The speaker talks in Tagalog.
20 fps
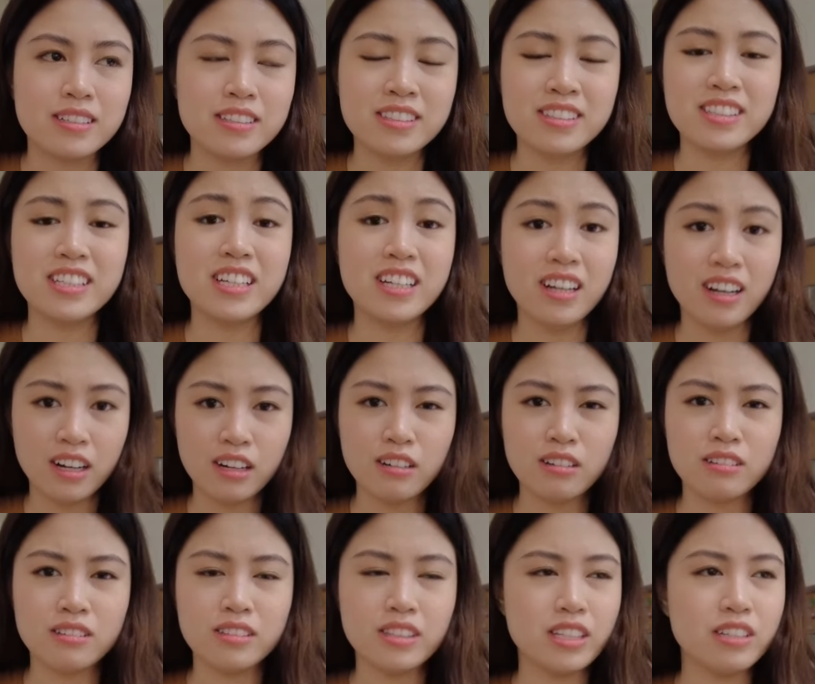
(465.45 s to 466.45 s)
Hindi lang
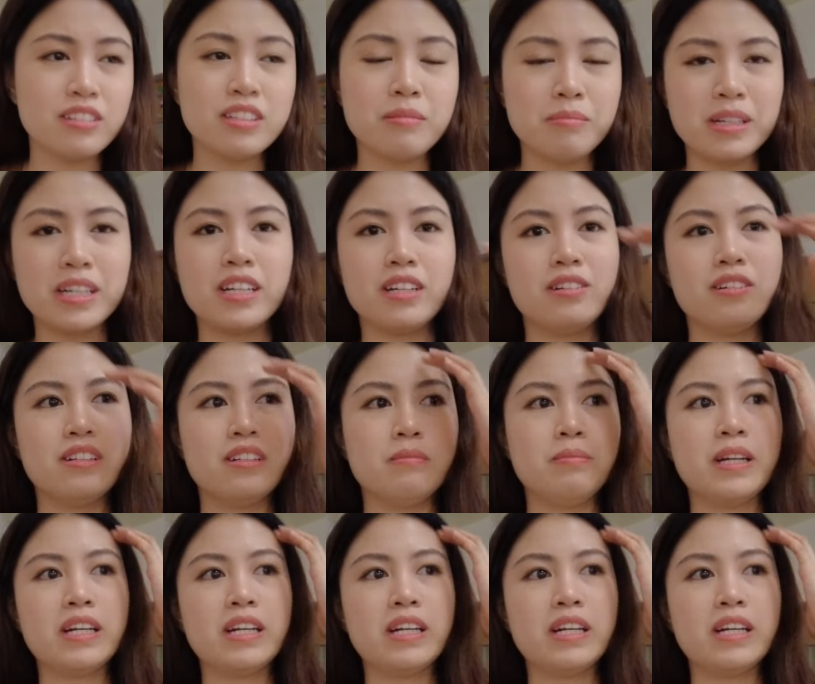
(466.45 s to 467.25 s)
ako, hindi ko na ma-recall.